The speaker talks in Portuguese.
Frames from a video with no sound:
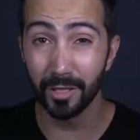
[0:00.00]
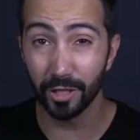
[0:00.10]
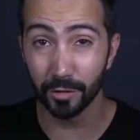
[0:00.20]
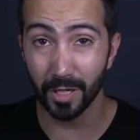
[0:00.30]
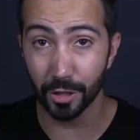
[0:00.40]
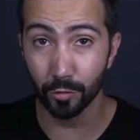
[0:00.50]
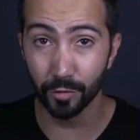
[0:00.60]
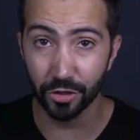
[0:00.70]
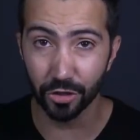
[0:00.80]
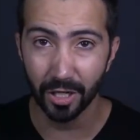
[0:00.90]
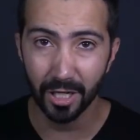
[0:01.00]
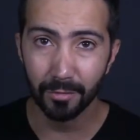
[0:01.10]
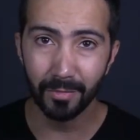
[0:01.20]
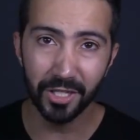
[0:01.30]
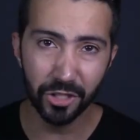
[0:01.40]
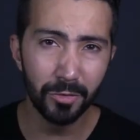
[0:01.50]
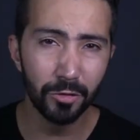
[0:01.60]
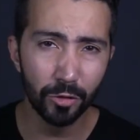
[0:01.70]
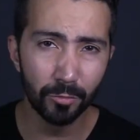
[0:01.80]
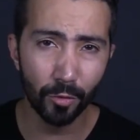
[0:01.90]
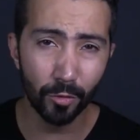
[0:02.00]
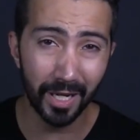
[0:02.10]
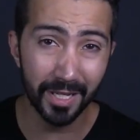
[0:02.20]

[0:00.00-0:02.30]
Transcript: melhore o ajuste, mas diminui um pouco a